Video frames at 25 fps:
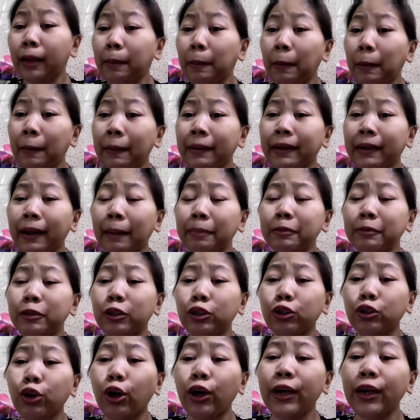nag-makeup
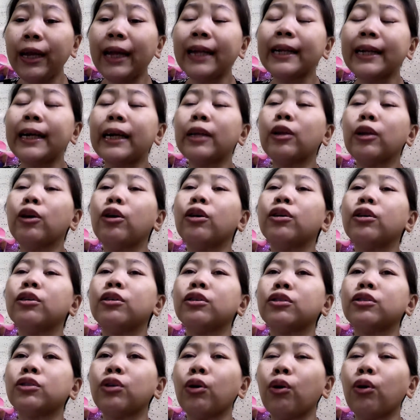tutorial,
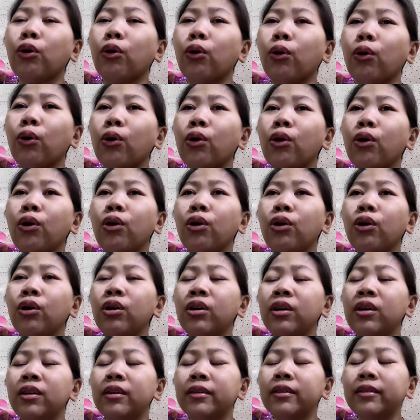ganon. So,
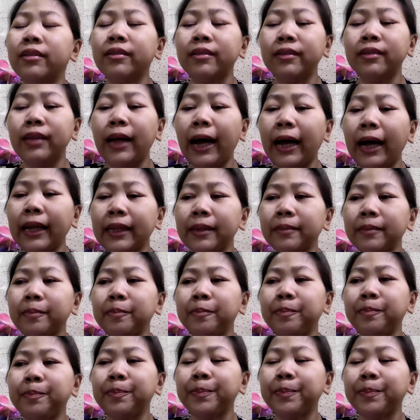lahat.